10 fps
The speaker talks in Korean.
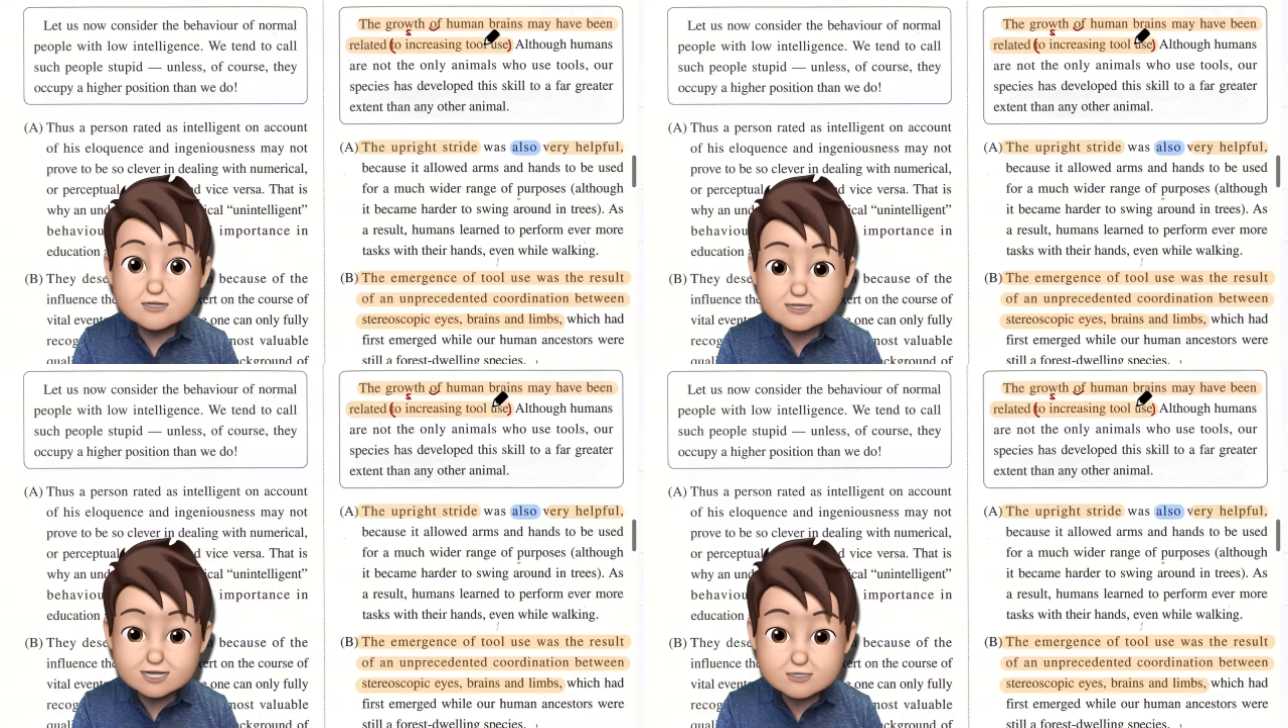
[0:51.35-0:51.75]

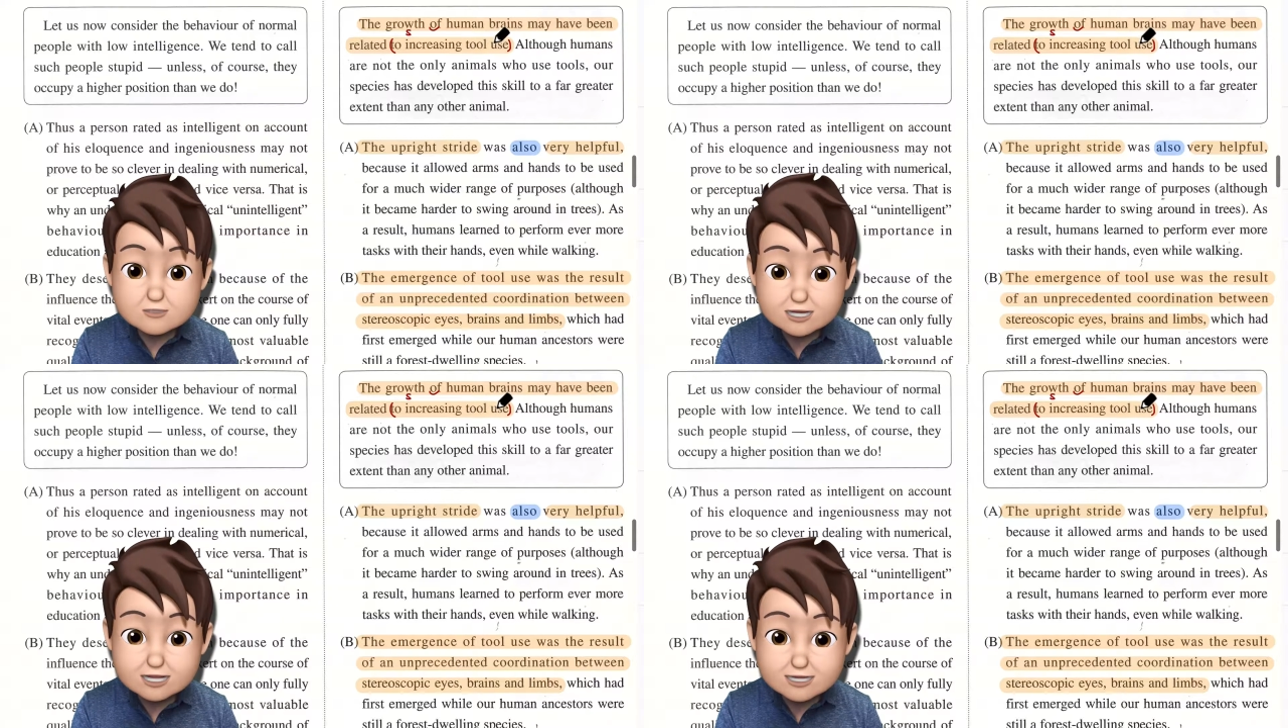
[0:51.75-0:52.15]
자,
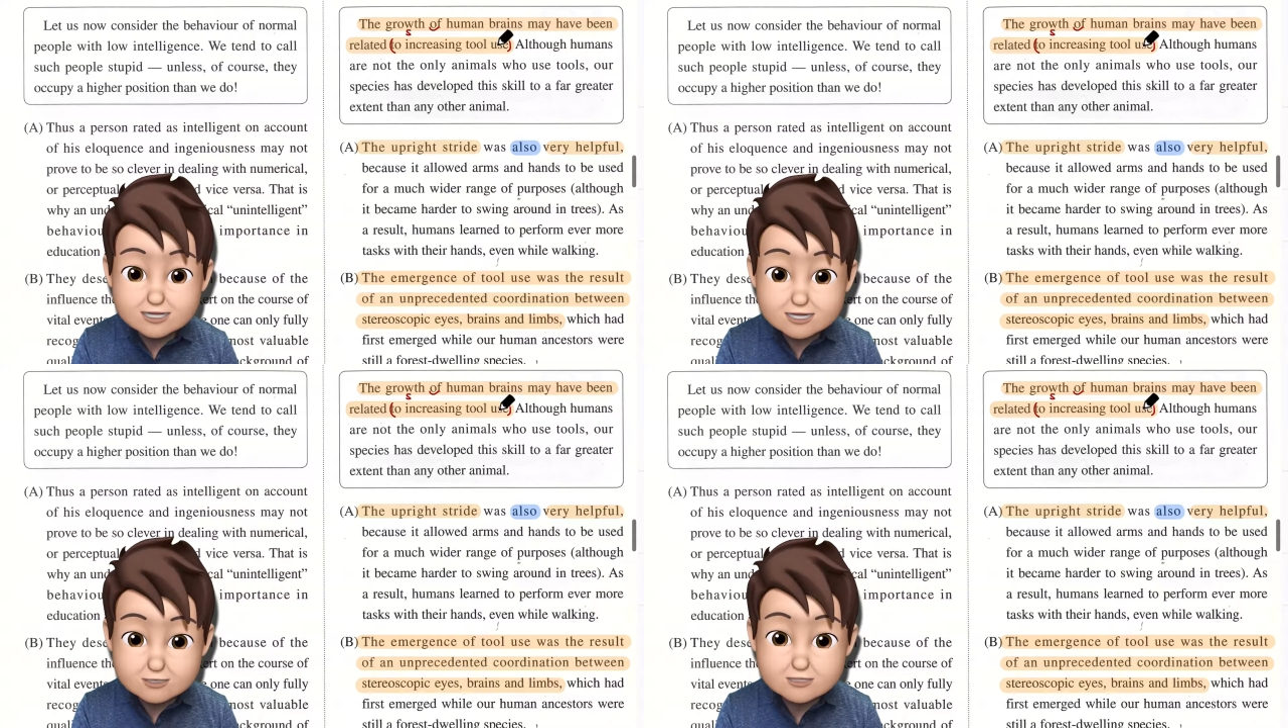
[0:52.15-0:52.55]
이렇게 얘기를
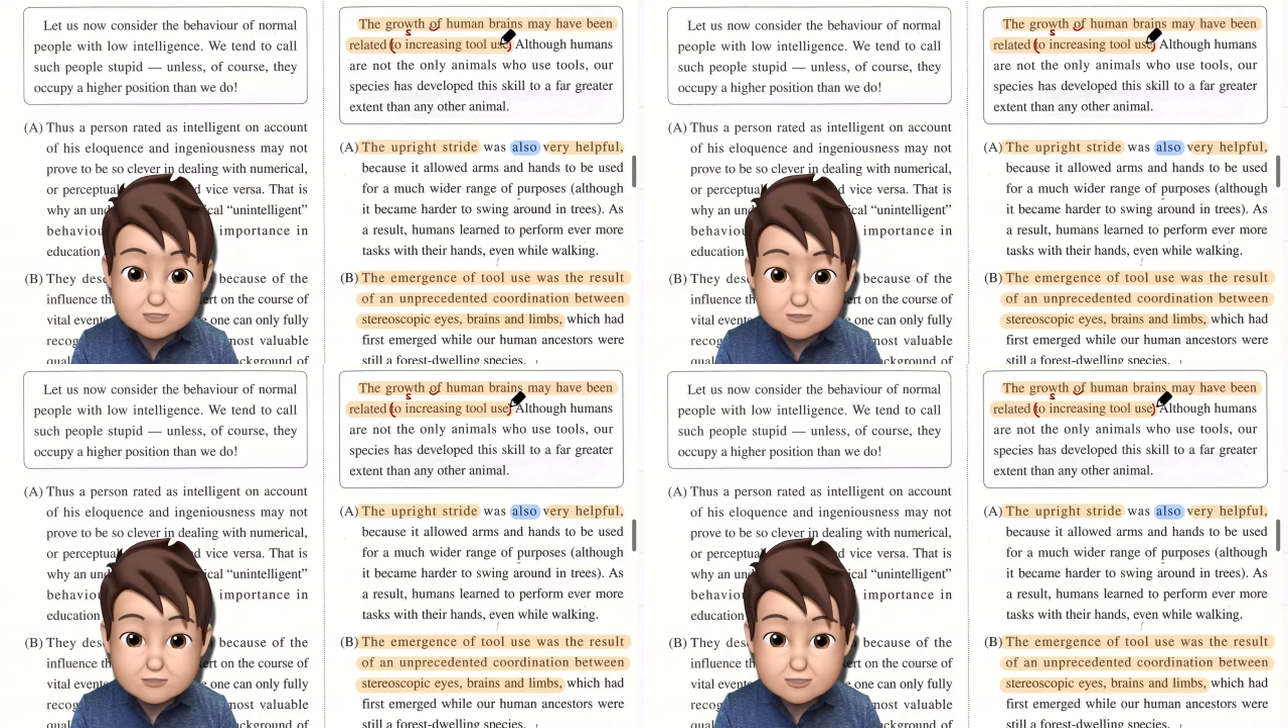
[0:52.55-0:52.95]

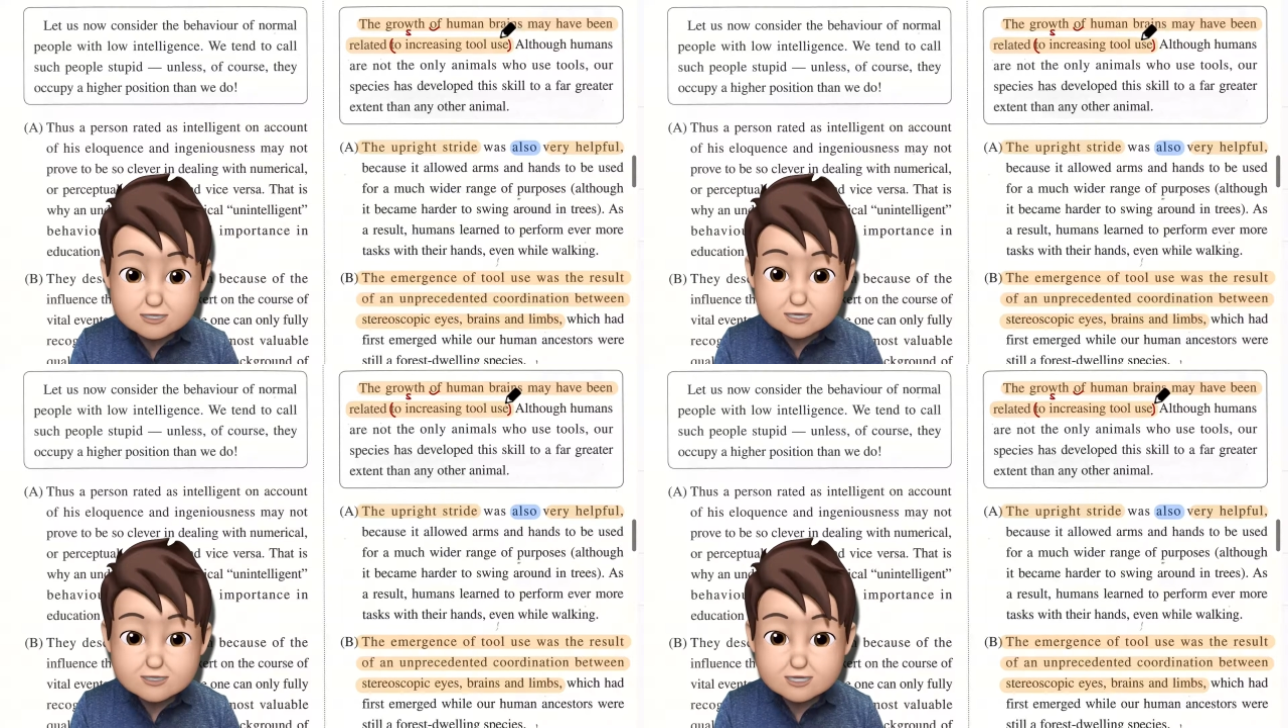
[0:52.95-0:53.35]
하면서
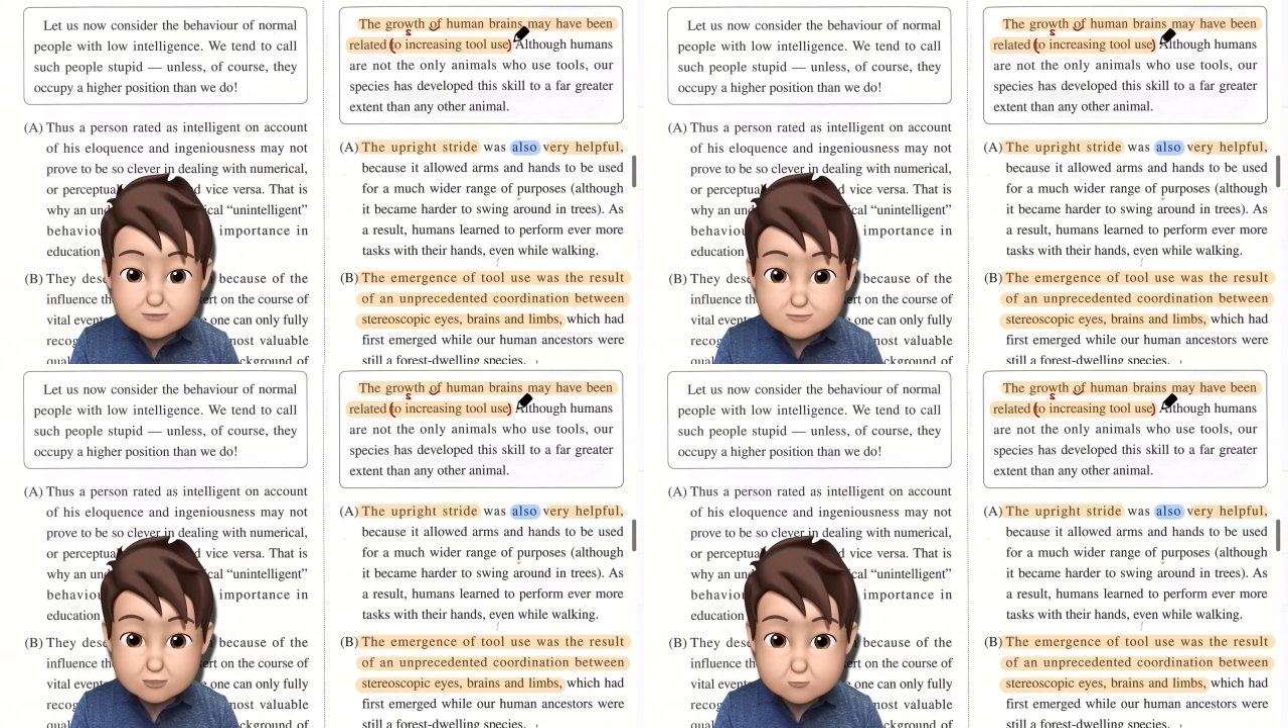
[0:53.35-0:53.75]
자,
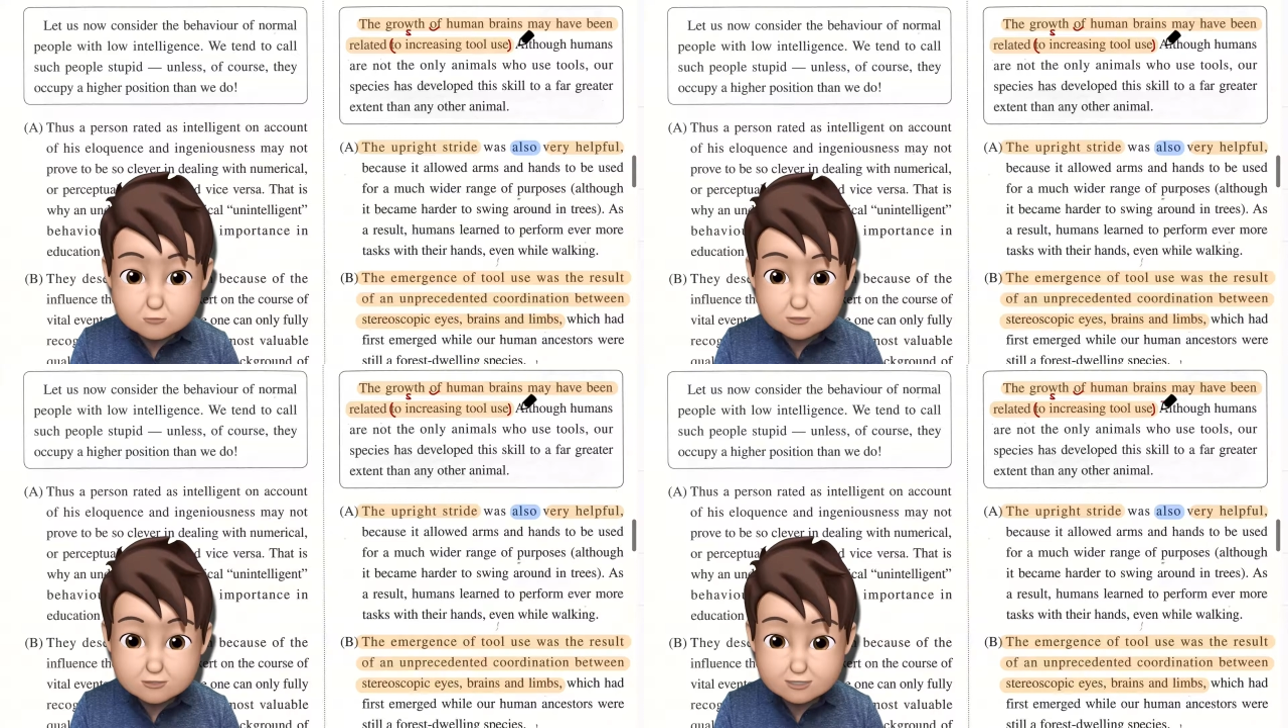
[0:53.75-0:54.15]
비록